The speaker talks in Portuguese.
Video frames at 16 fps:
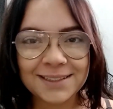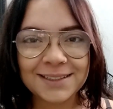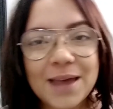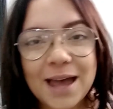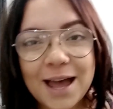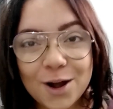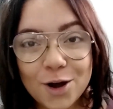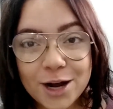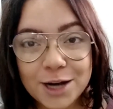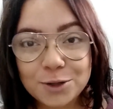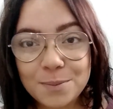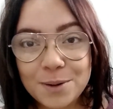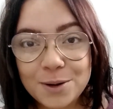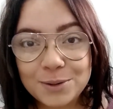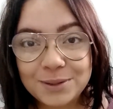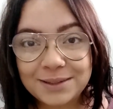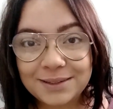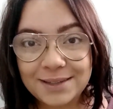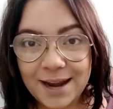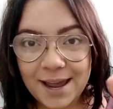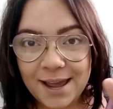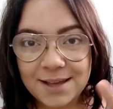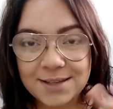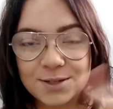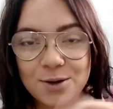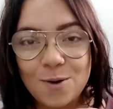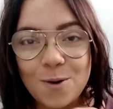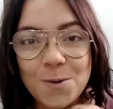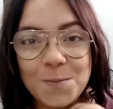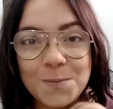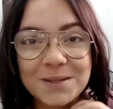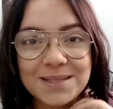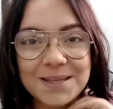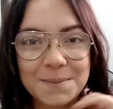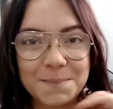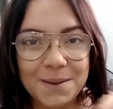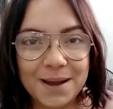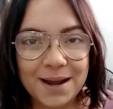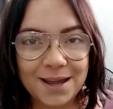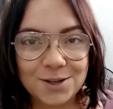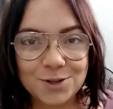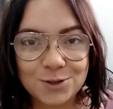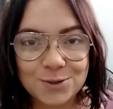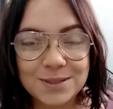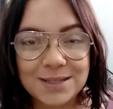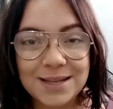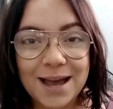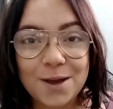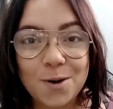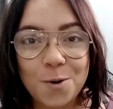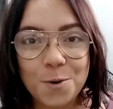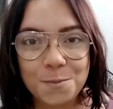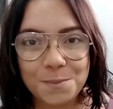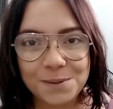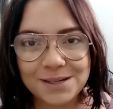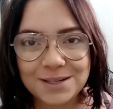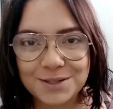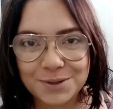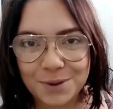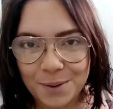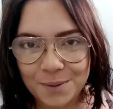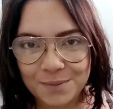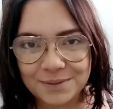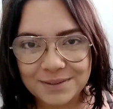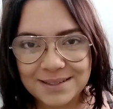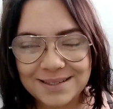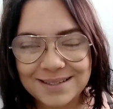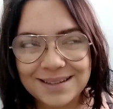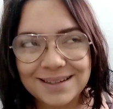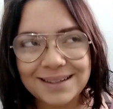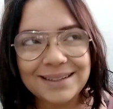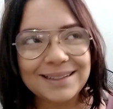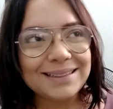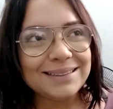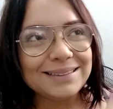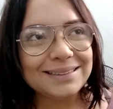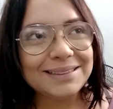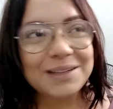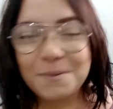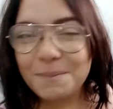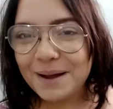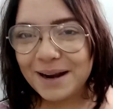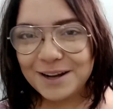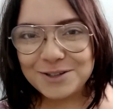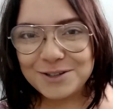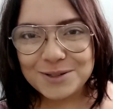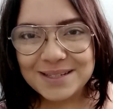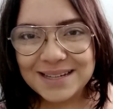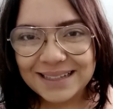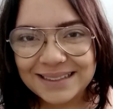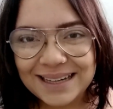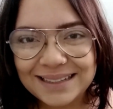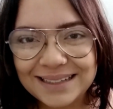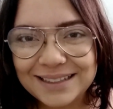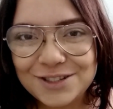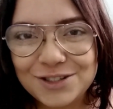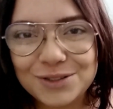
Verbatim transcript: Agora, número 3, roupas que parei de usar e roupas novas. Não parei de usar nada de